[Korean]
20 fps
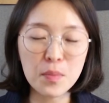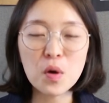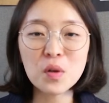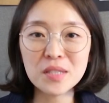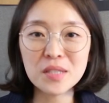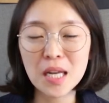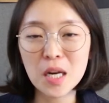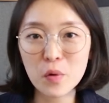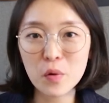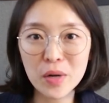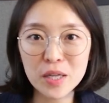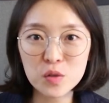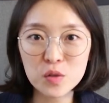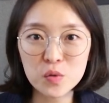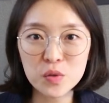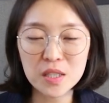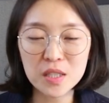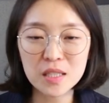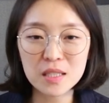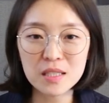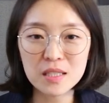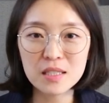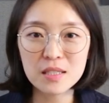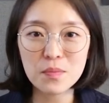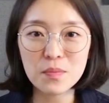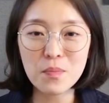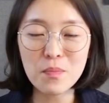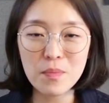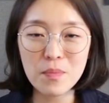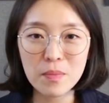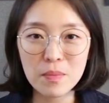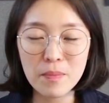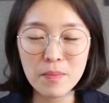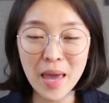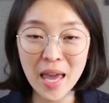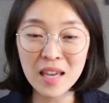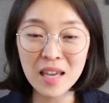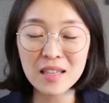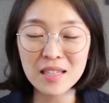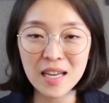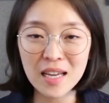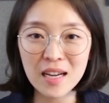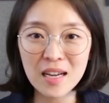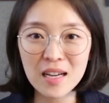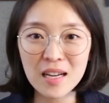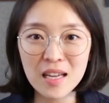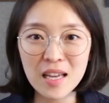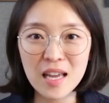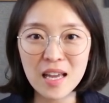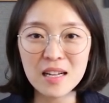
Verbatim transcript: 대명사라고 할 수 있는 백이나